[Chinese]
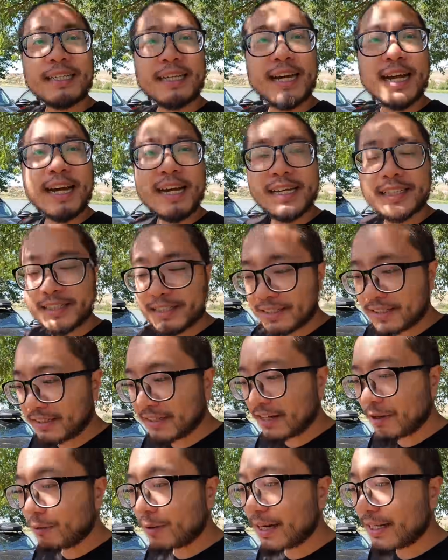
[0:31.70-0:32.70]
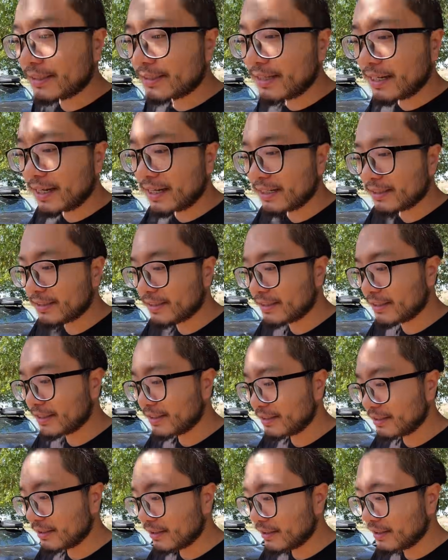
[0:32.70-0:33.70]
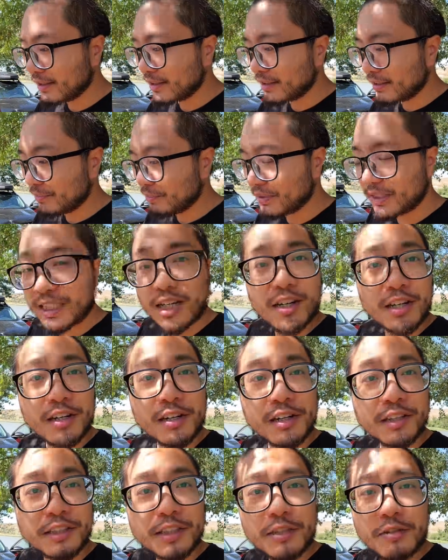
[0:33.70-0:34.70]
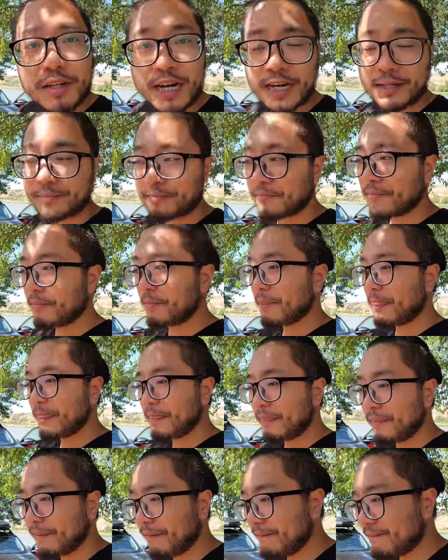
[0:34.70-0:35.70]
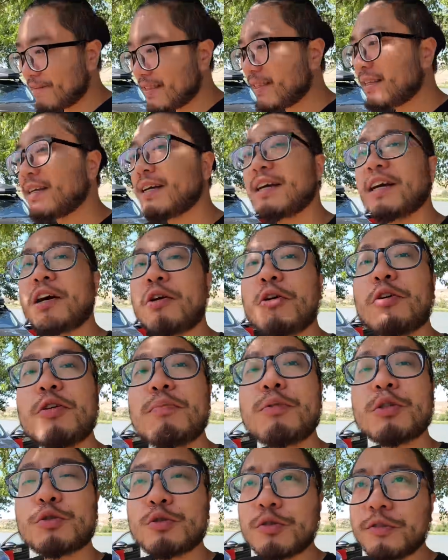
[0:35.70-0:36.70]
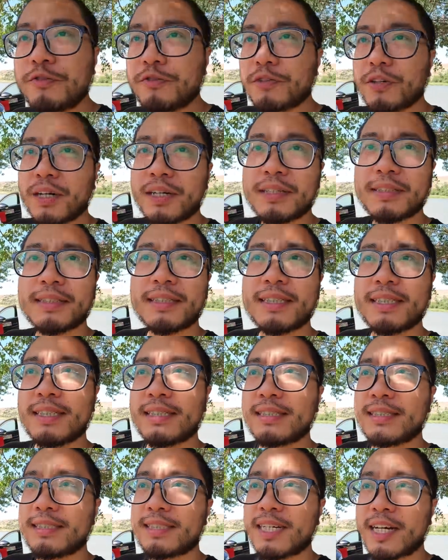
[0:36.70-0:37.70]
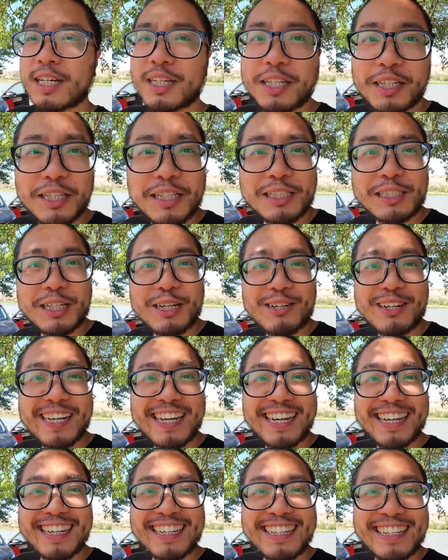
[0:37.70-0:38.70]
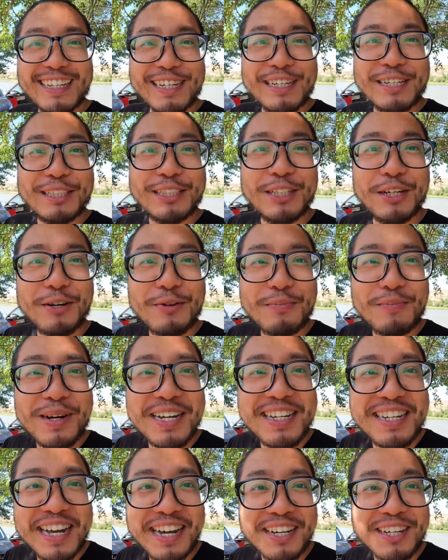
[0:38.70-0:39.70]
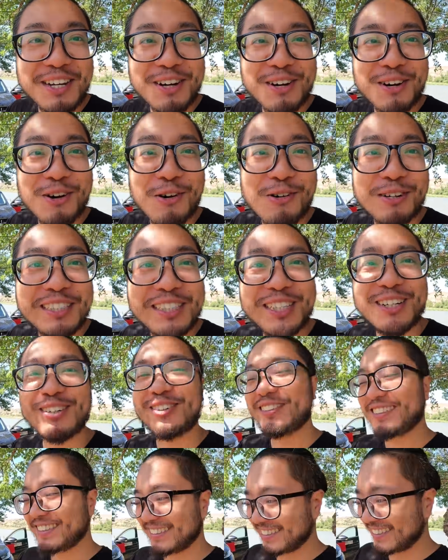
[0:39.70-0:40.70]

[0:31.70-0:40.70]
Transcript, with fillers: 那第一天晚上还是比较咳嗽啊，啊喉咙不舒服，想咳的时候嘞。 就闷两口红酒